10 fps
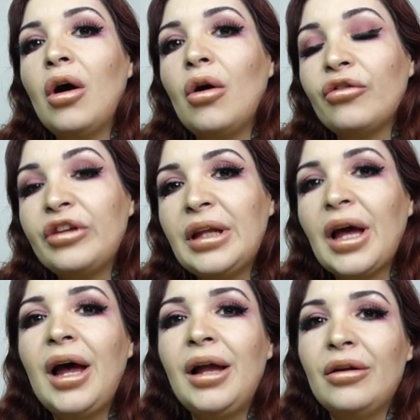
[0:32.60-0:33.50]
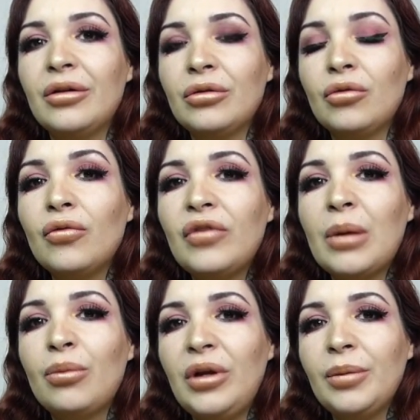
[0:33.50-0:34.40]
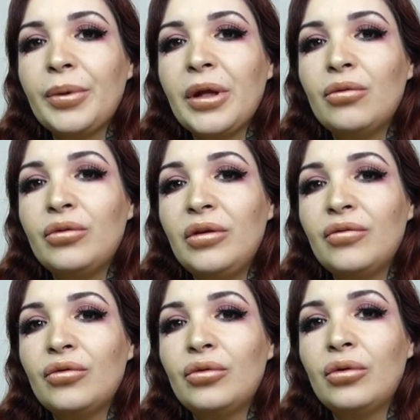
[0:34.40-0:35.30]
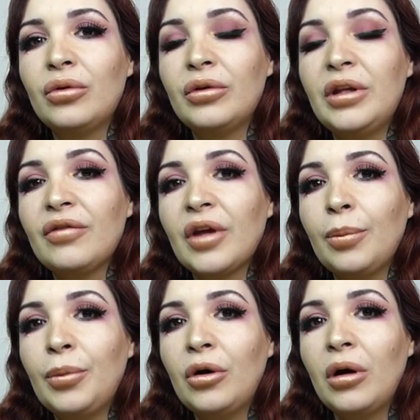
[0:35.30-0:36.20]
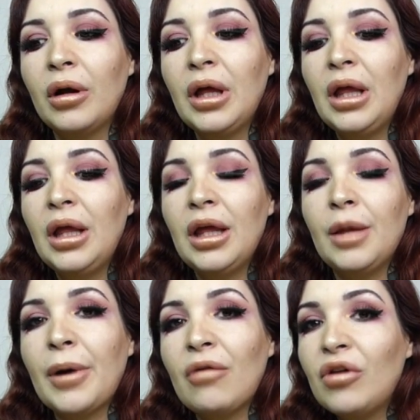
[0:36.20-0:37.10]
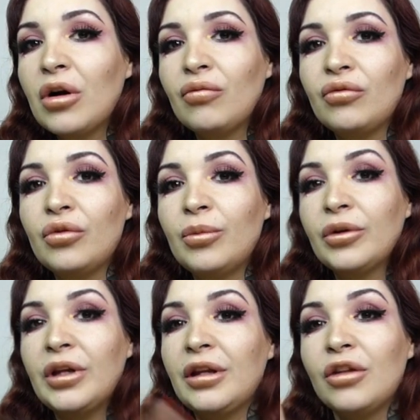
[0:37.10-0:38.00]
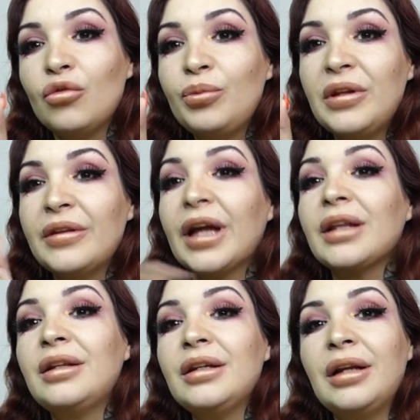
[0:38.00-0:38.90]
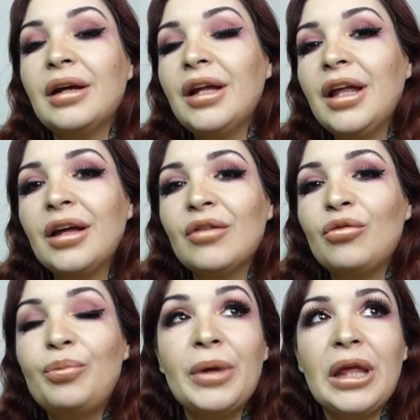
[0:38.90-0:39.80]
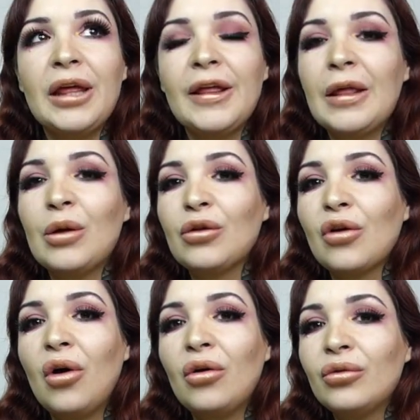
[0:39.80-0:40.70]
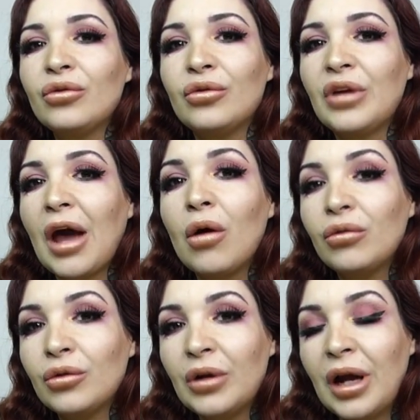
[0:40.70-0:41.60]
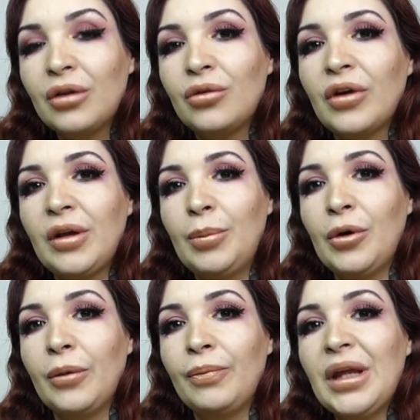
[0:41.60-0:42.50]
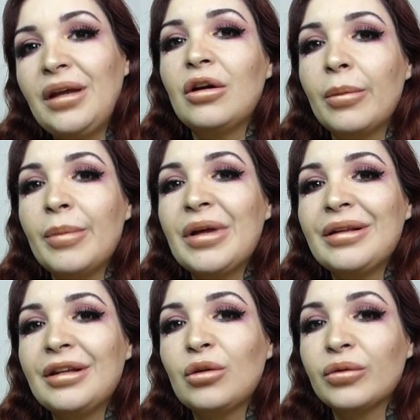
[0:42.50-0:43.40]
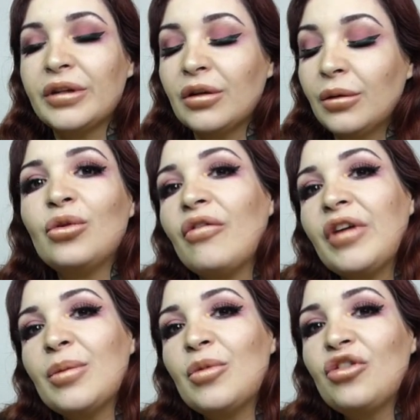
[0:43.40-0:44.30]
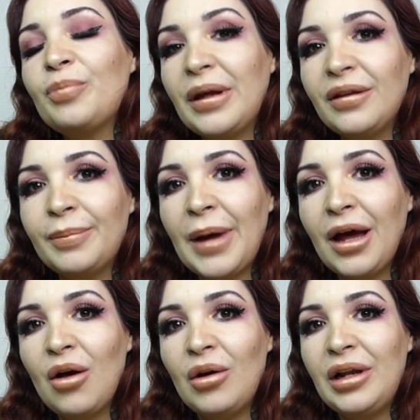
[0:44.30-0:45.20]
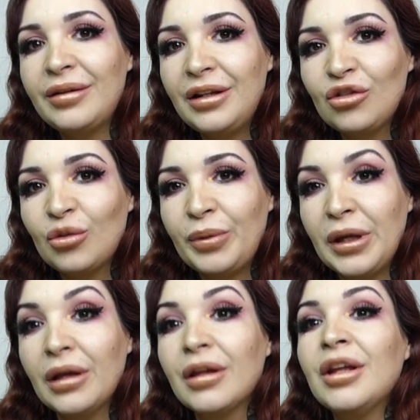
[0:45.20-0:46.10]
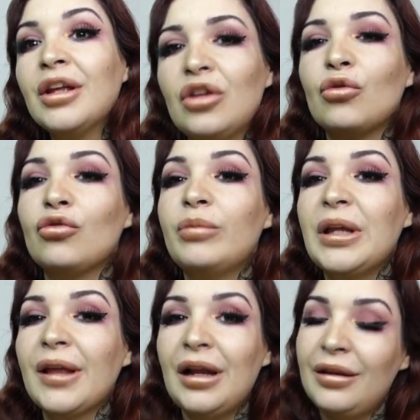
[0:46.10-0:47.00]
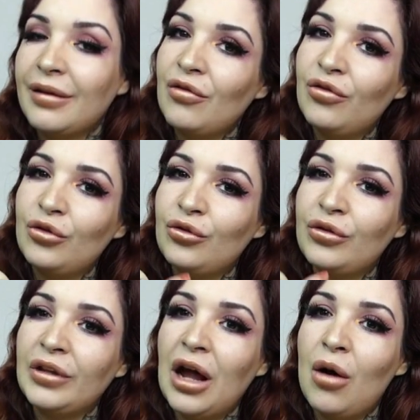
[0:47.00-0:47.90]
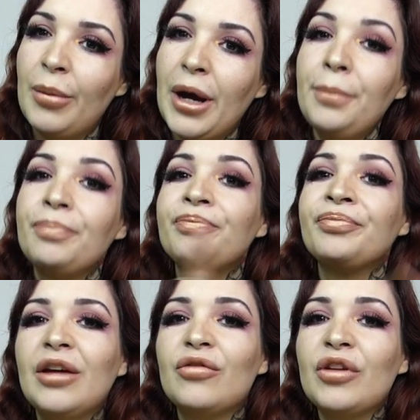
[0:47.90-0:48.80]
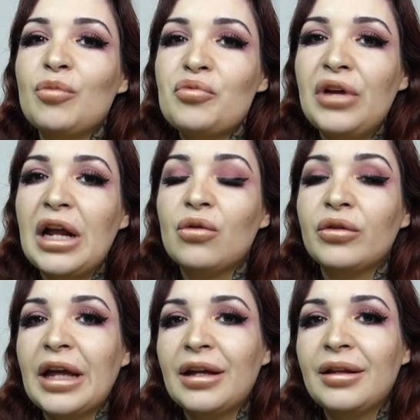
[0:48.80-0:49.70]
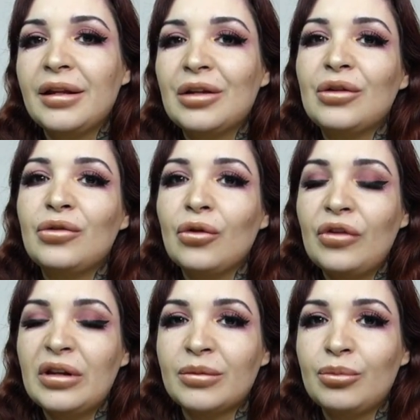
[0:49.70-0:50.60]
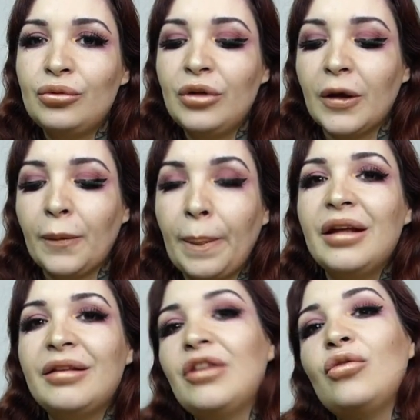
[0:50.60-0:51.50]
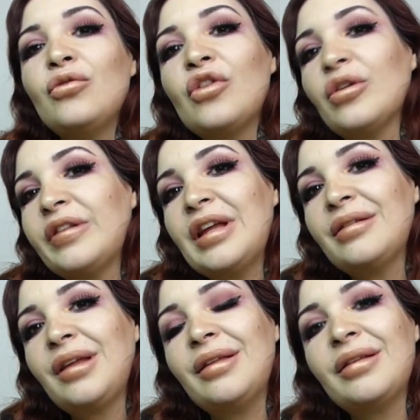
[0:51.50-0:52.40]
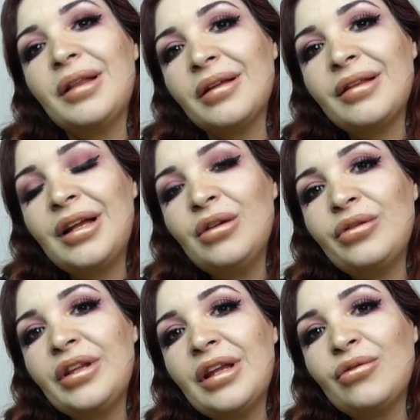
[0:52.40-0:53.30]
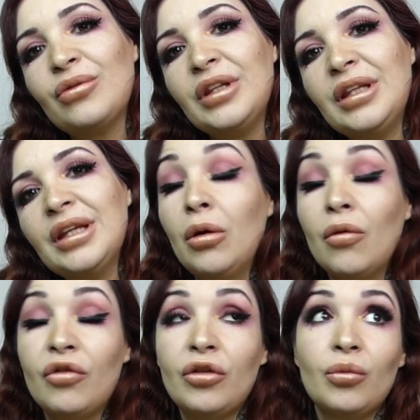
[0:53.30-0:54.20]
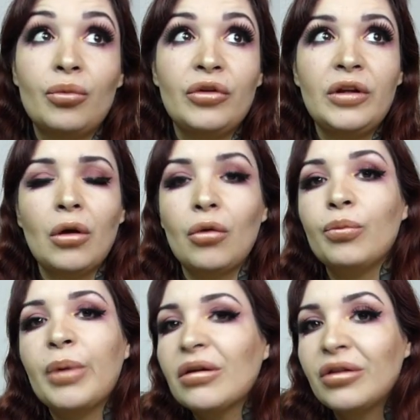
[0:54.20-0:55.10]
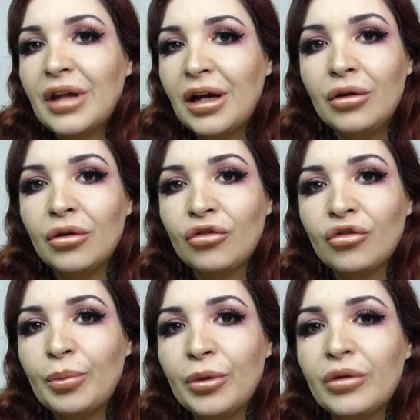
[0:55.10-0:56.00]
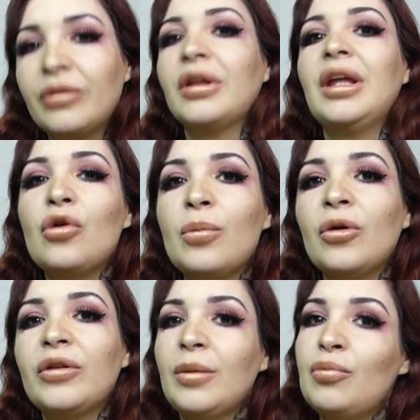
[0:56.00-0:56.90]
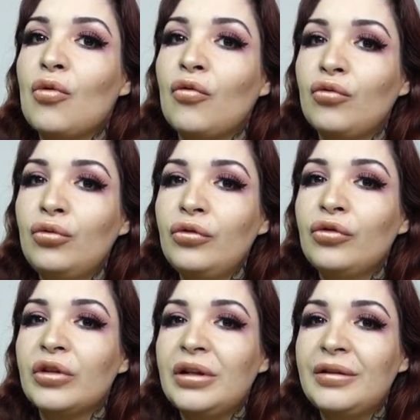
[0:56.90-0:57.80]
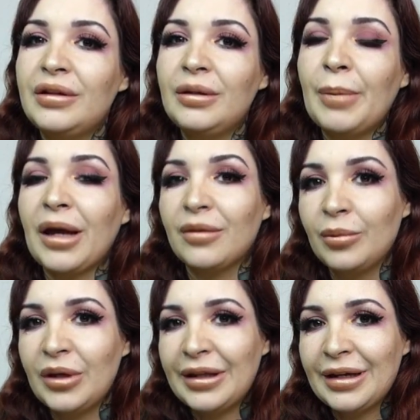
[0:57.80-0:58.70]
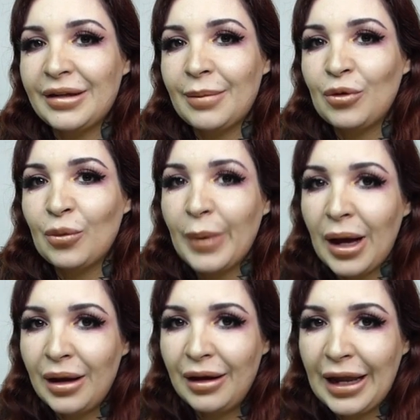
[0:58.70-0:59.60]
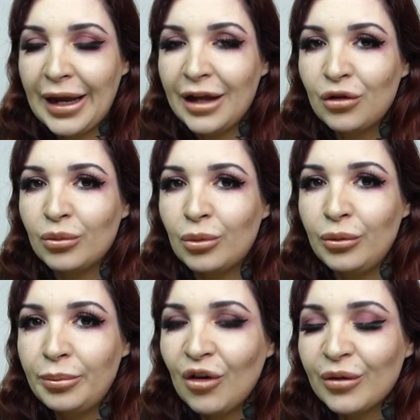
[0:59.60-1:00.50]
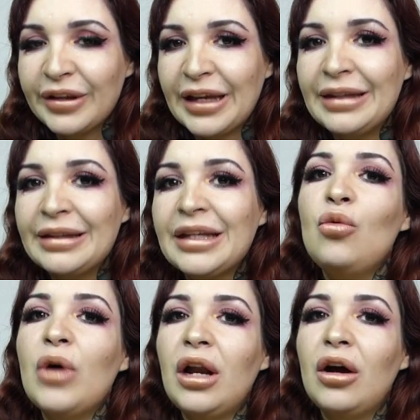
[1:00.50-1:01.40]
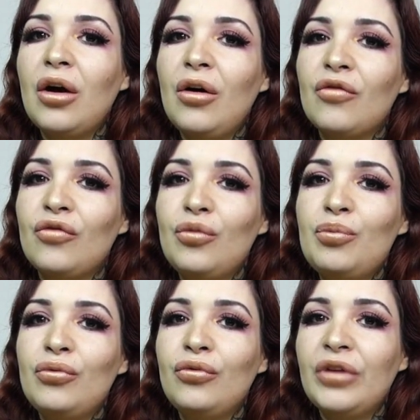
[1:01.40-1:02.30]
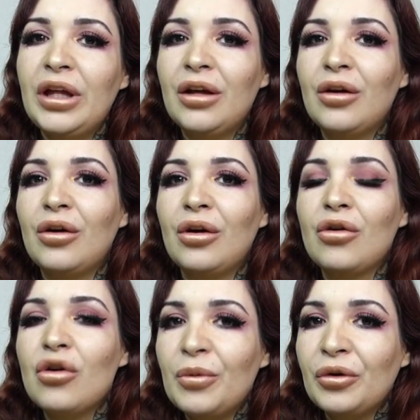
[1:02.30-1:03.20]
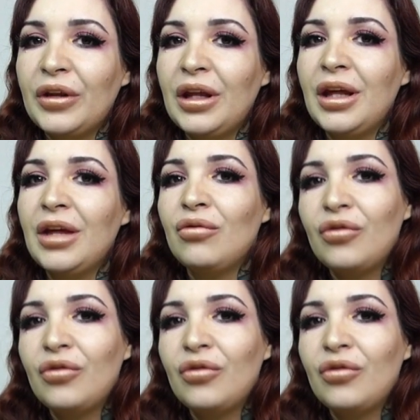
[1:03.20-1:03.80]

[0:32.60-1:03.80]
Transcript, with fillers: en général gonfle un peu les prix au niveau euh, des frais de port. Et parfois quand vous commandez des tout petits articles, vous payez 30, euh, 40 dollars de frais de port. C'est quand même assez conséquent. Donc en fait, moi je passe par euh, Leslie Shopping. Donc je vous mettrai les infos juste là en bas. Et en fait, vous pouvez la contacter euh, sur Facebook. Et c'est une Française qui s'est installée aux États-Unis. Et en fait, on peut dire une personnelle shoppeuse. Euh, Commandez pour vous sur des sites, par exemple, qui n'acceptent pas euh, la carte bleue française. Ou alors, vous pouvez commander et vous